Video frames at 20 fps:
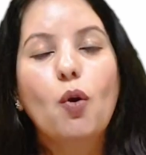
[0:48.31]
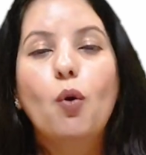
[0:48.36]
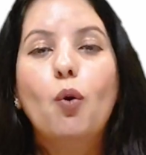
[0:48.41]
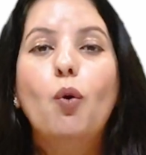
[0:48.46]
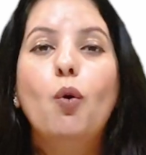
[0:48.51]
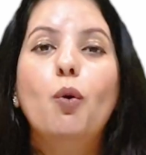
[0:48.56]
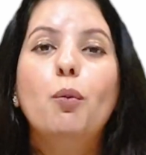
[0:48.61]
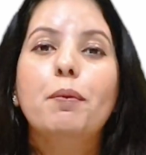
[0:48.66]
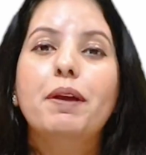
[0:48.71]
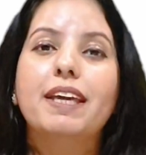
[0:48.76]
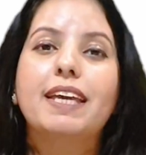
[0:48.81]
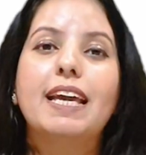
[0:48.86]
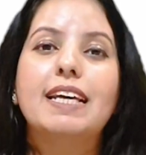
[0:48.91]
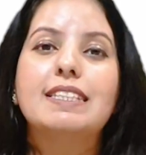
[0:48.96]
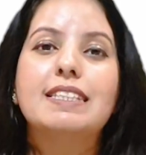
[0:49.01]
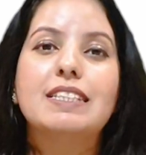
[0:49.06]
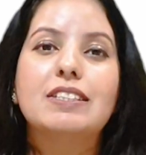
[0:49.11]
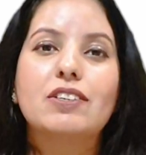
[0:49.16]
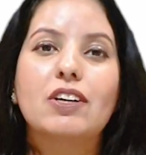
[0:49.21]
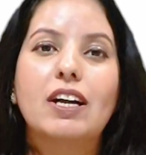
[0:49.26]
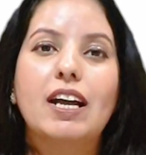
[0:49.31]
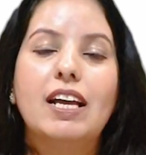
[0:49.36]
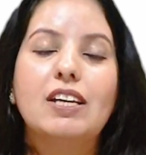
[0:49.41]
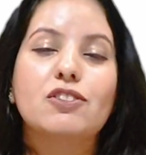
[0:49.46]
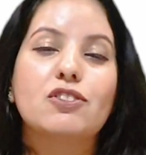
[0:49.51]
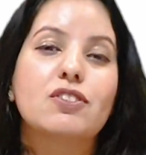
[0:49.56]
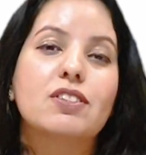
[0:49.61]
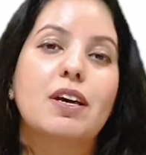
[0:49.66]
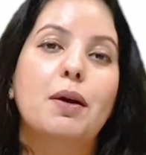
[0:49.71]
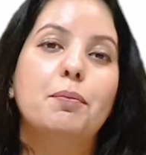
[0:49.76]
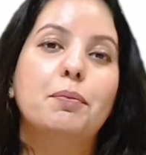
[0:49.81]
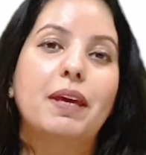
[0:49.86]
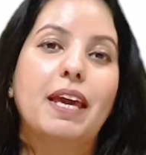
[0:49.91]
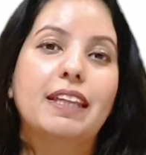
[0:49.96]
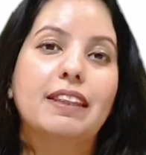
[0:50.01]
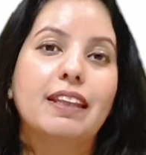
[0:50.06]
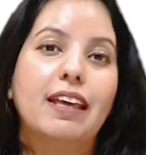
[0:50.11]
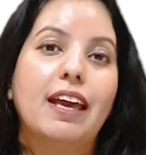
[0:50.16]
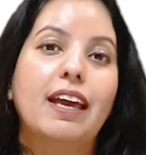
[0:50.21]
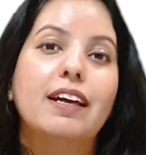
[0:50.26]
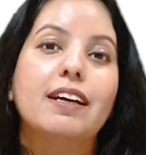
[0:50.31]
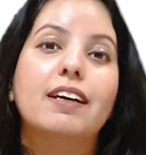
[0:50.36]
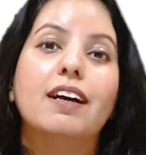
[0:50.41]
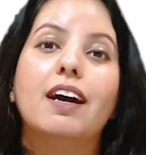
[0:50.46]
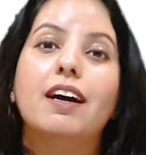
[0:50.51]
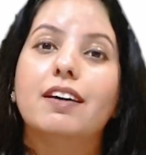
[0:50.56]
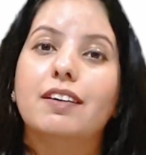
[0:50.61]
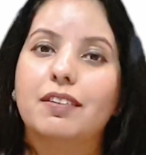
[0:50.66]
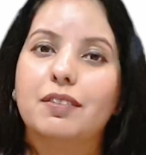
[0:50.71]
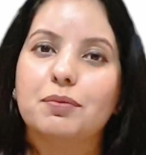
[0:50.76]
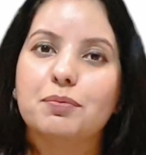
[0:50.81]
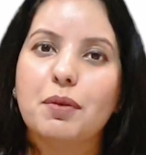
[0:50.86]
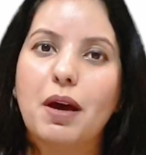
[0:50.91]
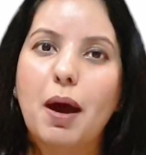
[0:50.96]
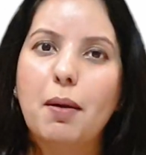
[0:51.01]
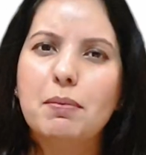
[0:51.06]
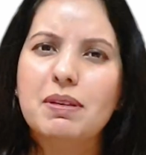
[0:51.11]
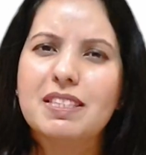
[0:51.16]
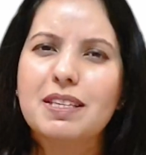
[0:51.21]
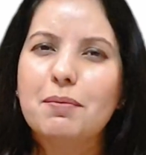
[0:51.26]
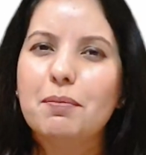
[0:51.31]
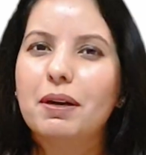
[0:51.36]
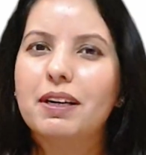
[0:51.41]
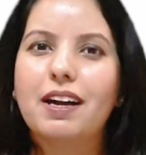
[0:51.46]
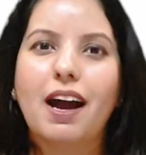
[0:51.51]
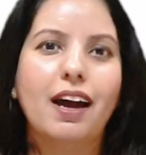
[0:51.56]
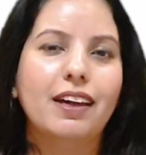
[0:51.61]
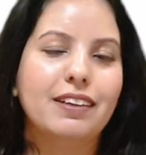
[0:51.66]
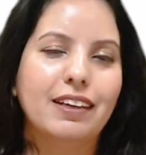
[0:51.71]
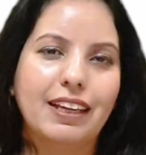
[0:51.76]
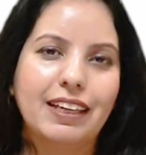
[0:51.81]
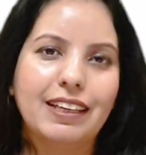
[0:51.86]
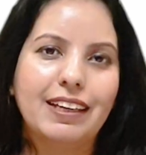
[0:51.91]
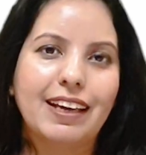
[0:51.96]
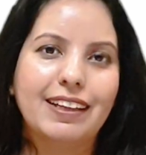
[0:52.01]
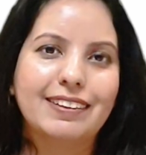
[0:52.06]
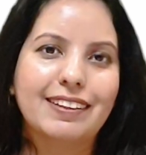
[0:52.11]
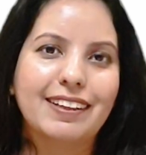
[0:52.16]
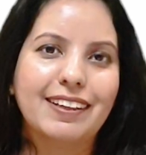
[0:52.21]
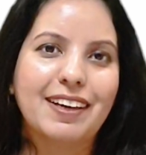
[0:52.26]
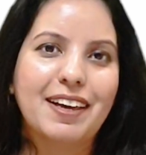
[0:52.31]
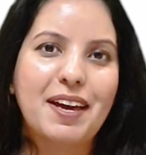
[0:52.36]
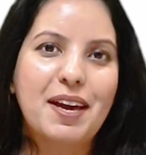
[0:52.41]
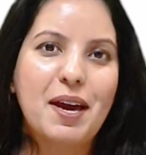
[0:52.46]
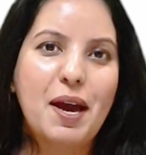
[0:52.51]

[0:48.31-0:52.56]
होम एक ऐसी जगह है जिसे हम कहते हैं घर हम इसे मकान नहीं कहते